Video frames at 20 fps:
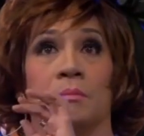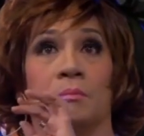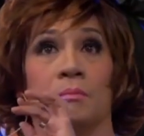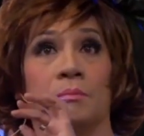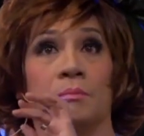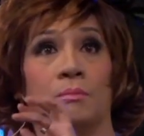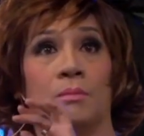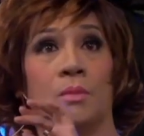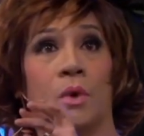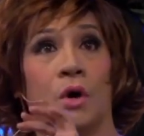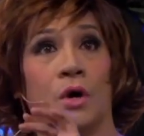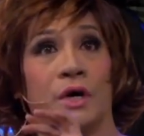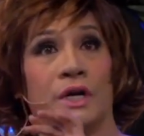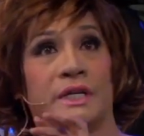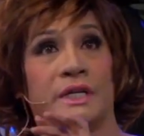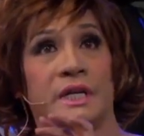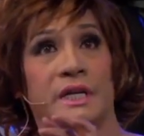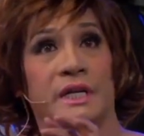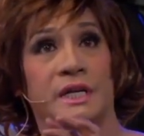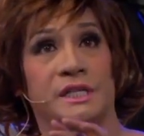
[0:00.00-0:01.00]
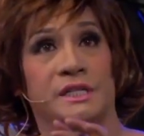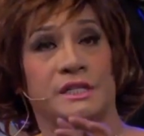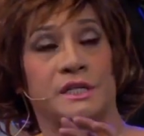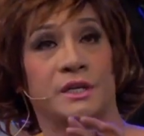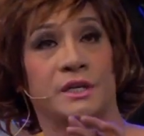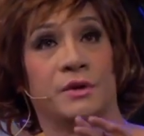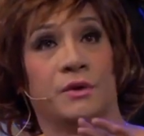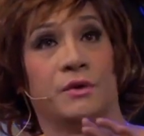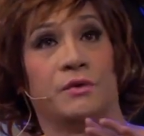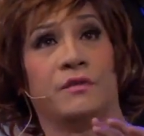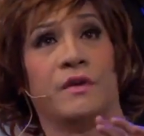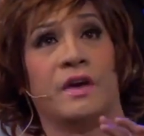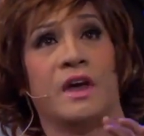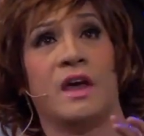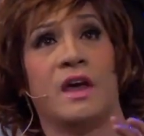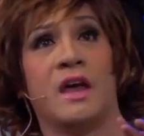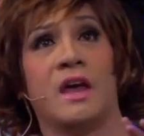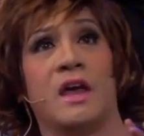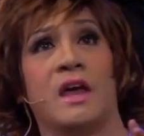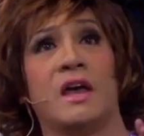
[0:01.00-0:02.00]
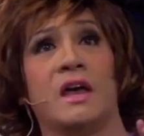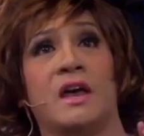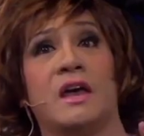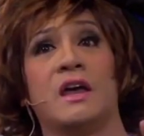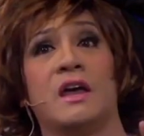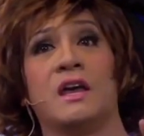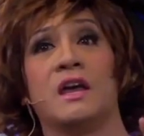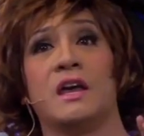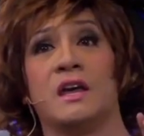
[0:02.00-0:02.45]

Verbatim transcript: Mỗi khi chiều về